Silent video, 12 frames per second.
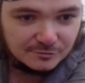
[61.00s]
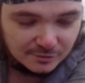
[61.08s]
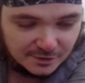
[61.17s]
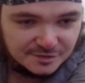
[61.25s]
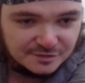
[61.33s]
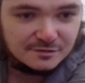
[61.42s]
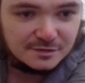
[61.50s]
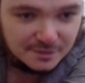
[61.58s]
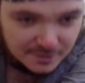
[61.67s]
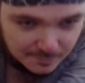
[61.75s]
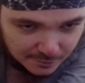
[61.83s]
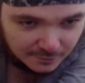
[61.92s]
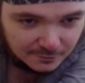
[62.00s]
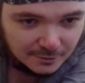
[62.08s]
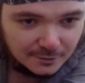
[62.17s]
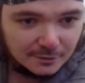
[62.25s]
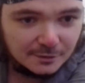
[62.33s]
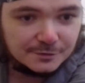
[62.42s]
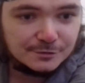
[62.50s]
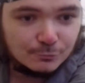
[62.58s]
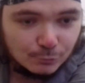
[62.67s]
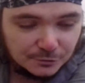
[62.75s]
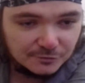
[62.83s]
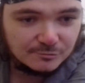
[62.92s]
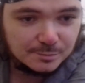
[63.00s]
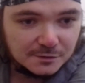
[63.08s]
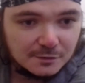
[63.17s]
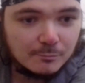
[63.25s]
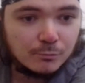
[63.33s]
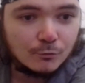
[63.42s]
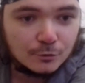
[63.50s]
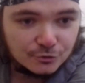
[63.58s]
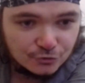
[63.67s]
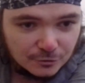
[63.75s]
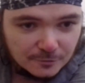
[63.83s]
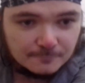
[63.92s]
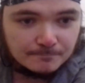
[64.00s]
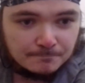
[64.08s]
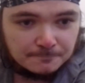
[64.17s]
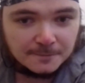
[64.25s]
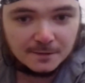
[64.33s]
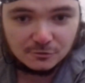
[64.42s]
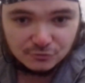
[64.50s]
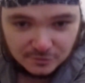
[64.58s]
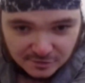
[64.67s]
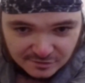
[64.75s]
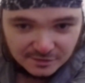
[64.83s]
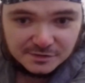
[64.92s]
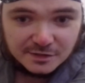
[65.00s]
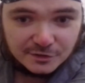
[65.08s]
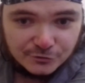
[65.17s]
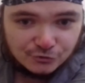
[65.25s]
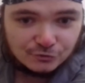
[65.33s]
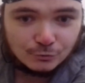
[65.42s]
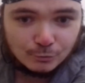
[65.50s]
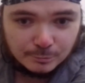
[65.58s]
власти Рима легионов было больше. Даже если не лично у